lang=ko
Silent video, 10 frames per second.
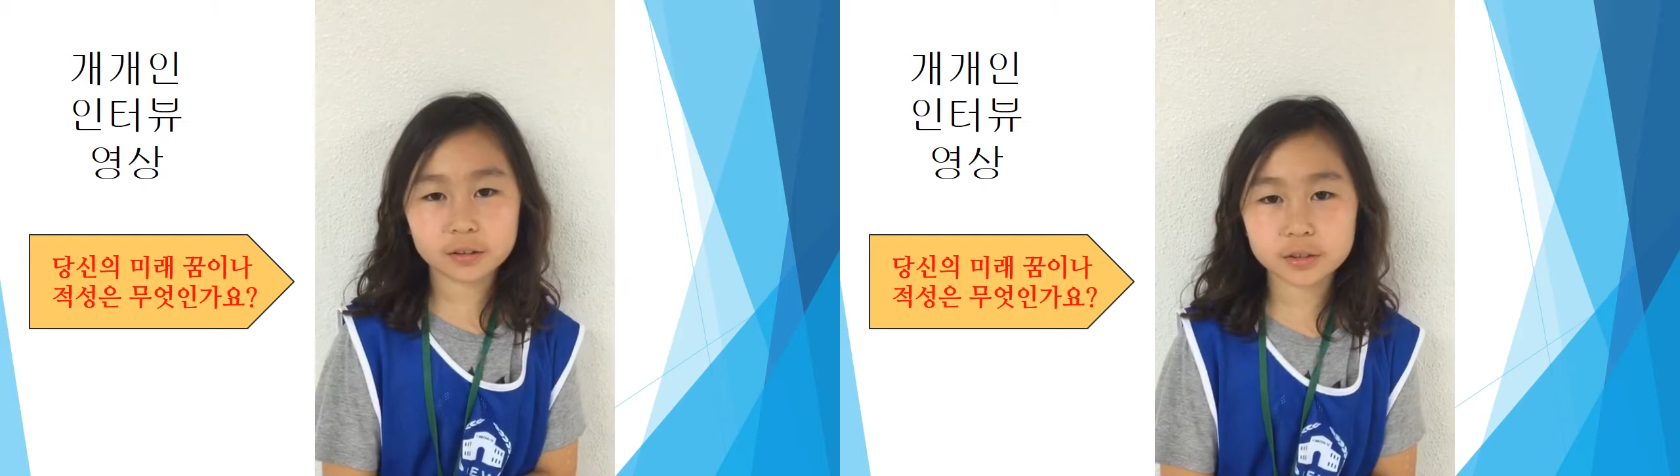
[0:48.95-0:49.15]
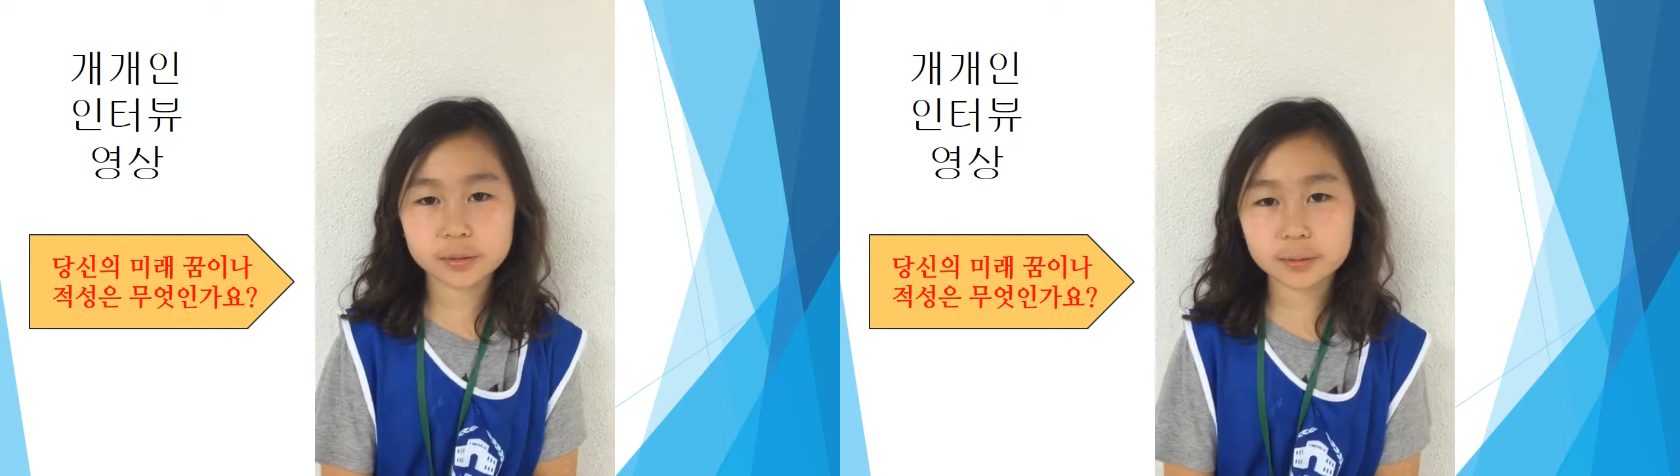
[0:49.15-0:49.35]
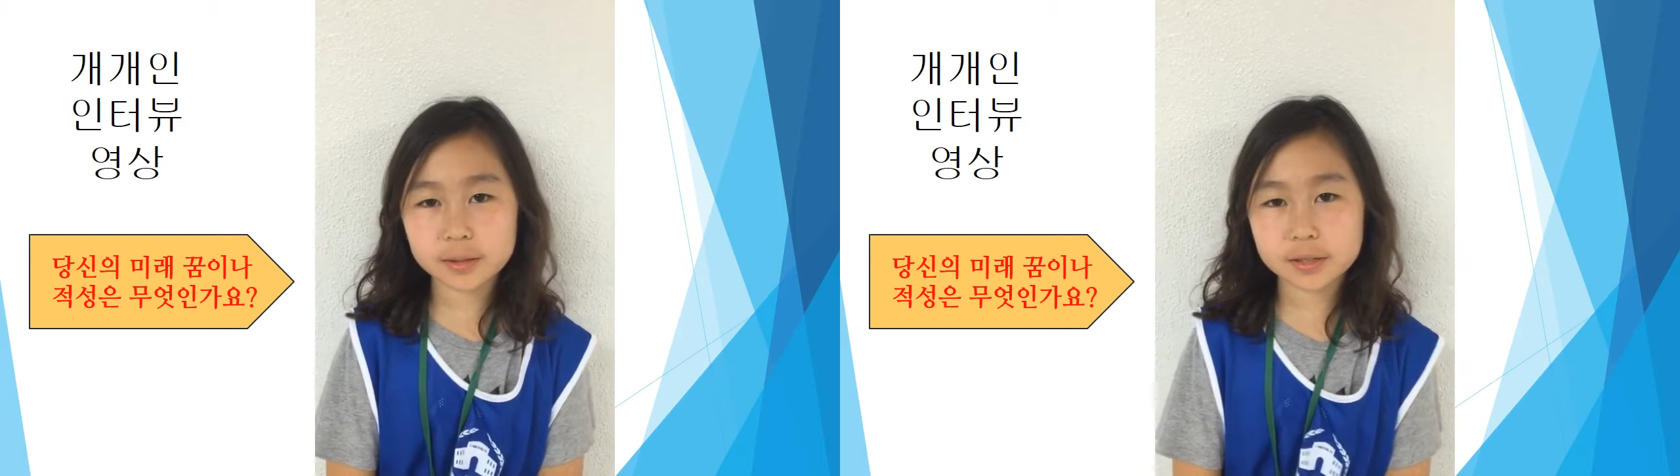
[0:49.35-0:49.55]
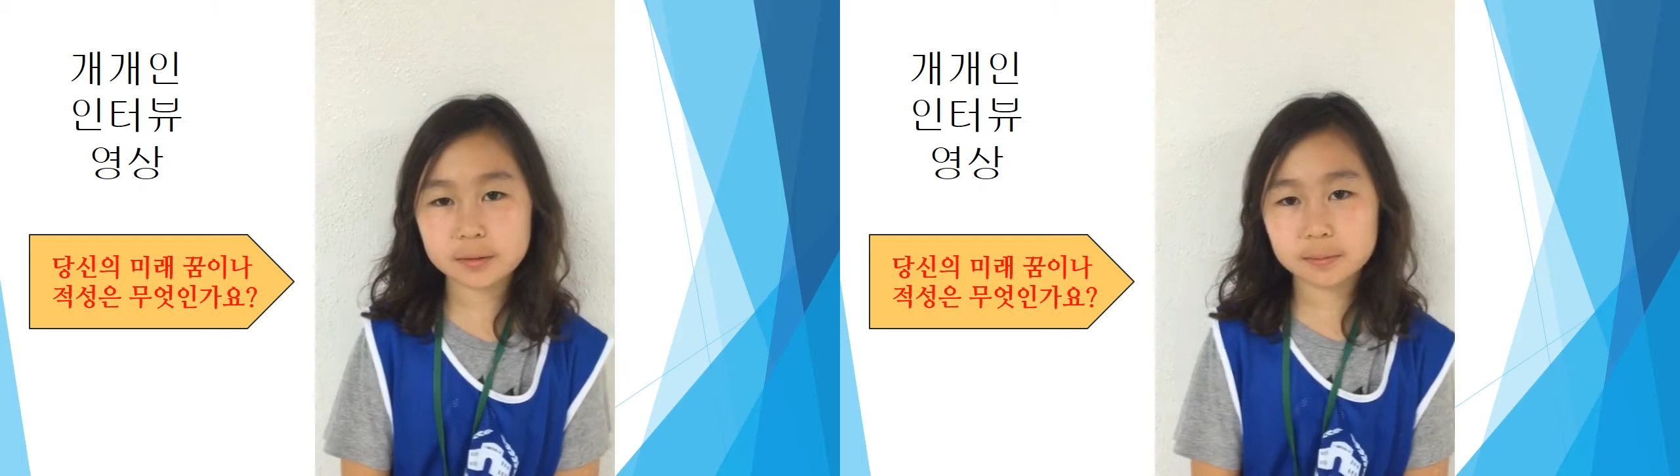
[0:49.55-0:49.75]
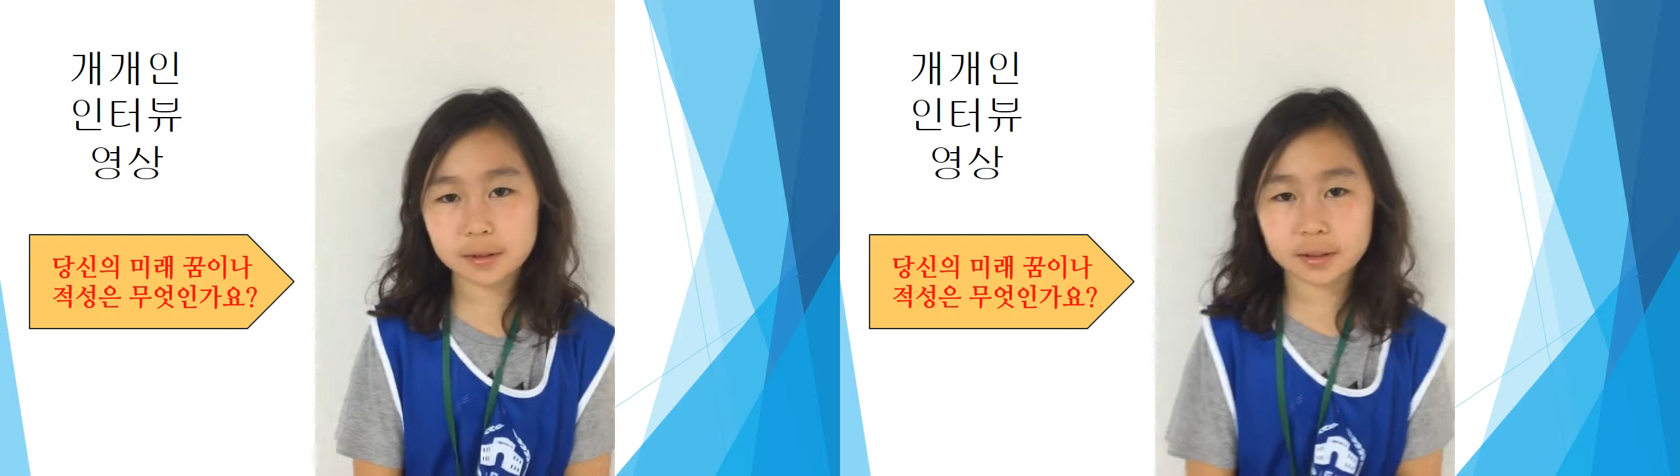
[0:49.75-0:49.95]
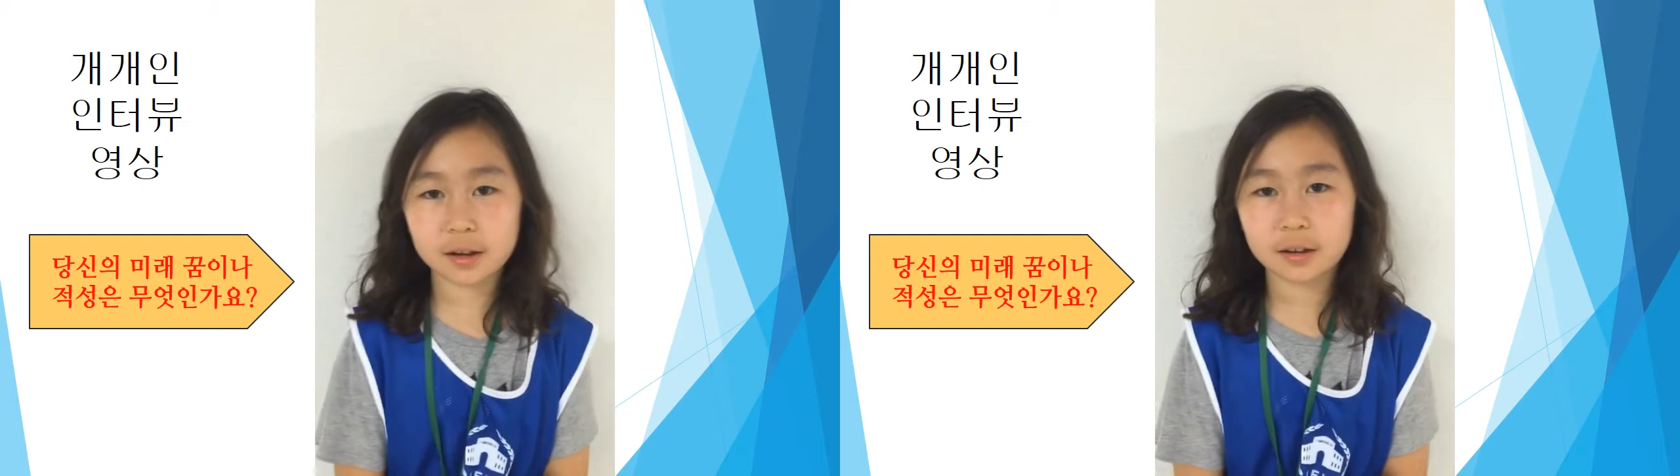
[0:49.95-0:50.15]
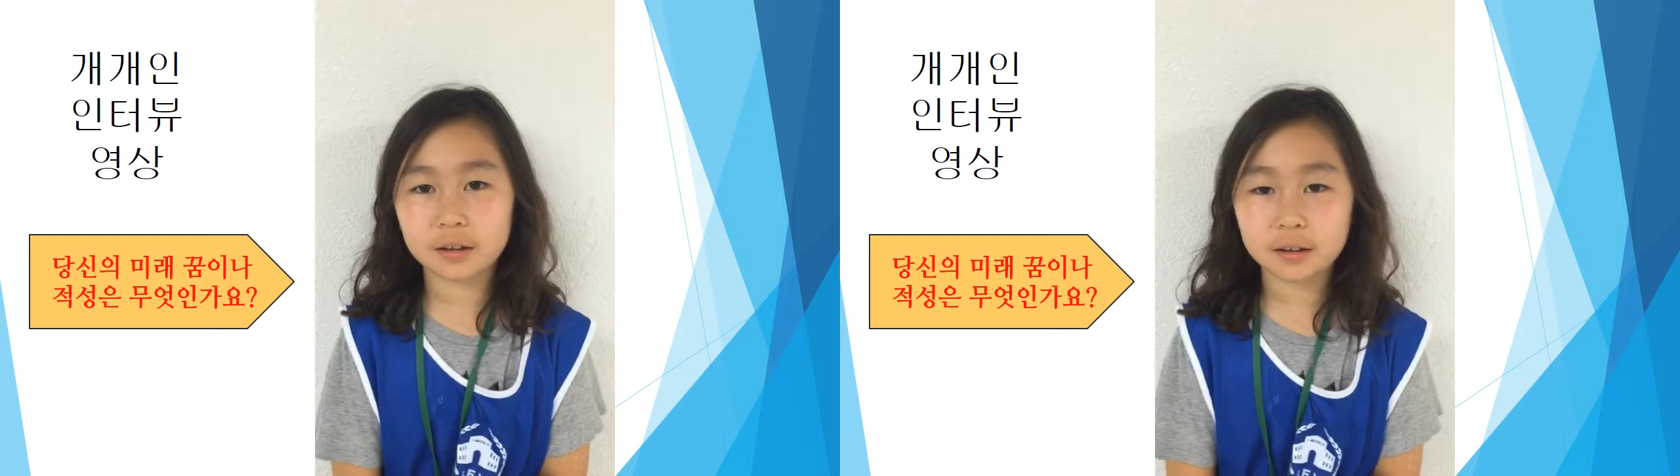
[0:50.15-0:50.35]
관심이 있습니다.